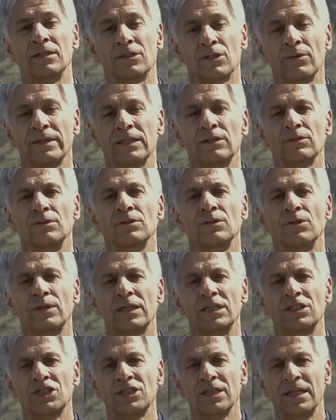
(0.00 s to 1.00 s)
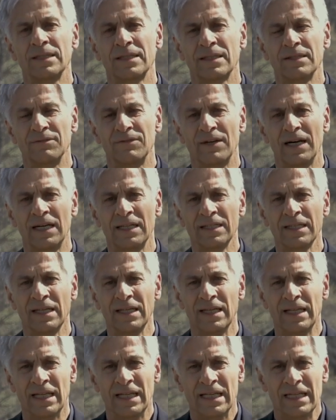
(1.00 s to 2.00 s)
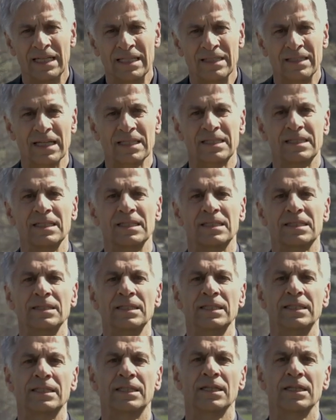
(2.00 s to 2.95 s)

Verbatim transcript: Sowjetunion entstanden waren, das ist nicht